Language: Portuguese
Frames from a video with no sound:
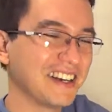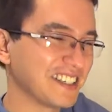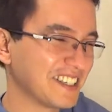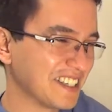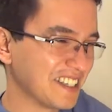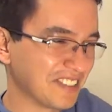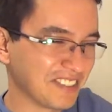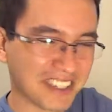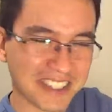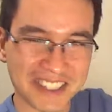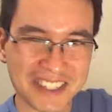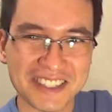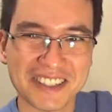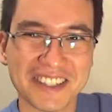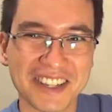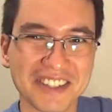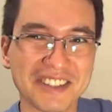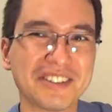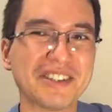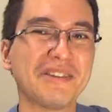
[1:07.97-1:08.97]
A gente vai
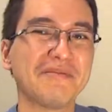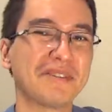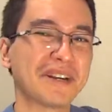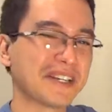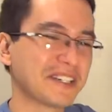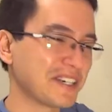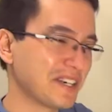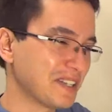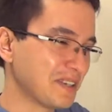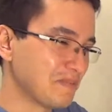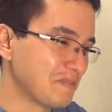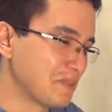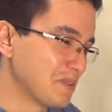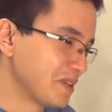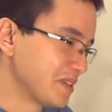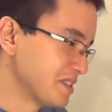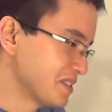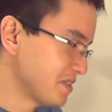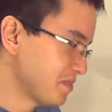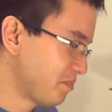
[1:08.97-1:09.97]
testar isso na prática
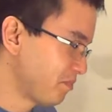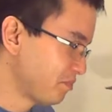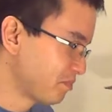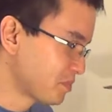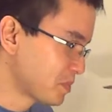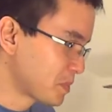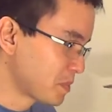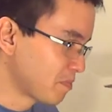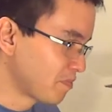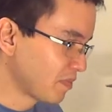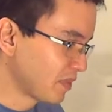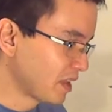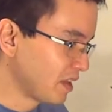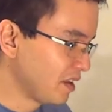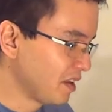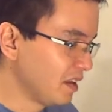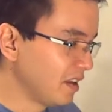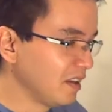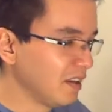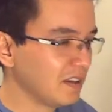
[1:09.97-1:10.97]
depois.
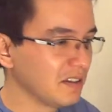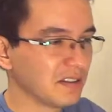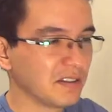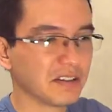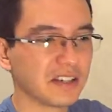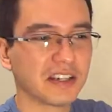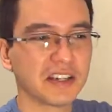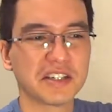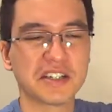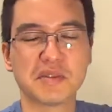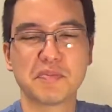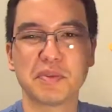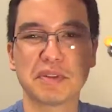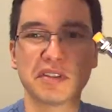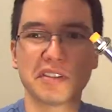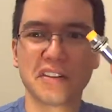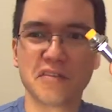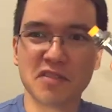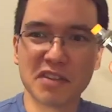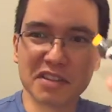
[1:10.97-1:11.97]
Então o que, que a gente
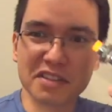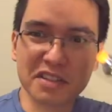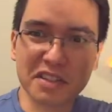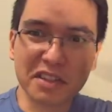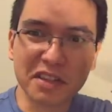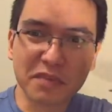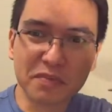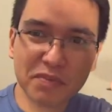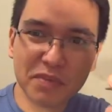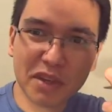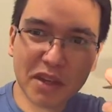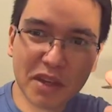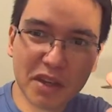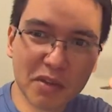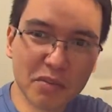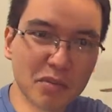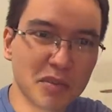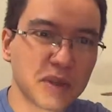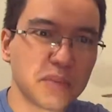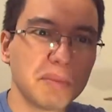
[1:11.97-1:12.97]
precisa fazer?
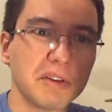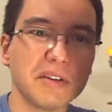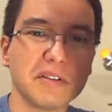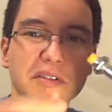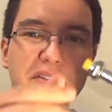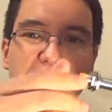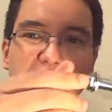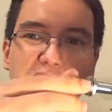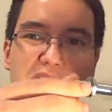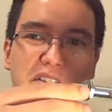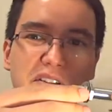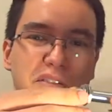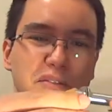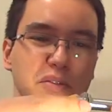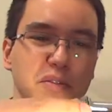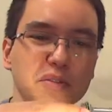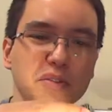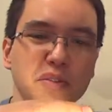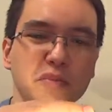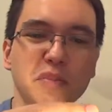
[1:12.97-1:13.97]
Primeiro a gente
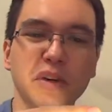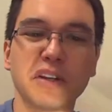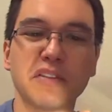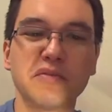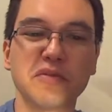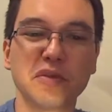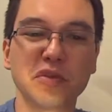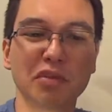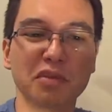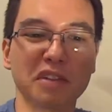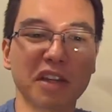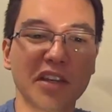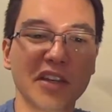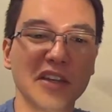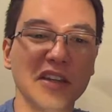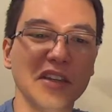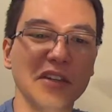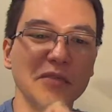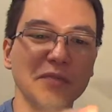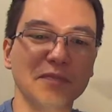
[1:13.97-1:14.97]
solta os parafusos
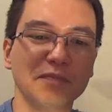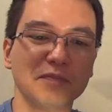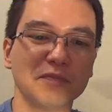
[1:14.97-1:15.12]
daqui.